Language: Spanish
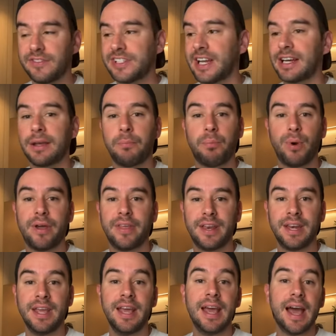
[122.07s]
artificial que
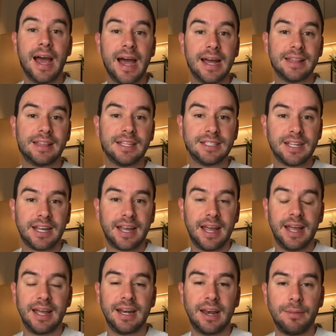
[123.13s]
pueden antes de
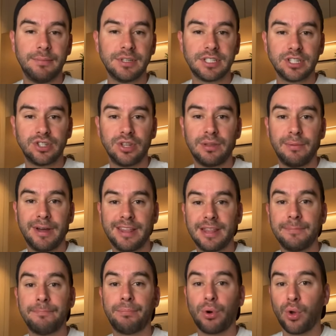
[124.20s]
que la administración de
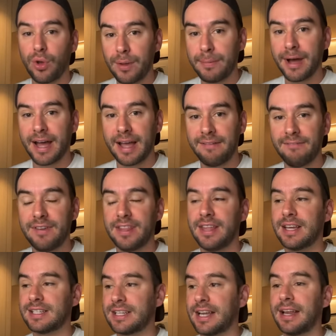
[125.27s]
Biden prohíba a
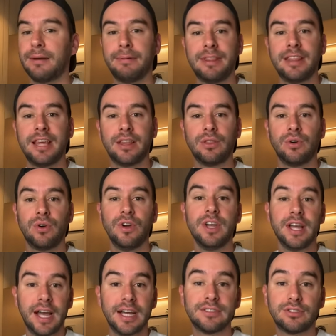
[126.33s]
Nvidia seguir vendiendo
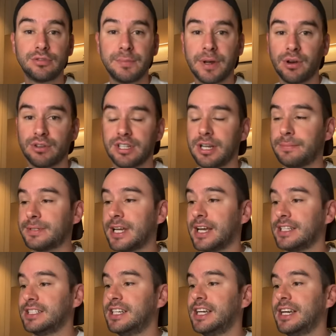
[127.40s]
estos microchips
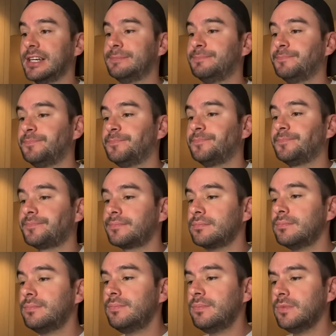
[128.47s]
a China.
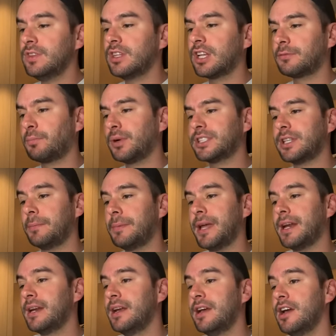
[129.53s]
Después
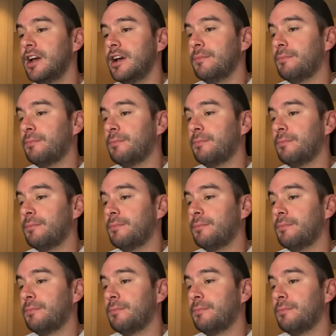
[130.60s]
también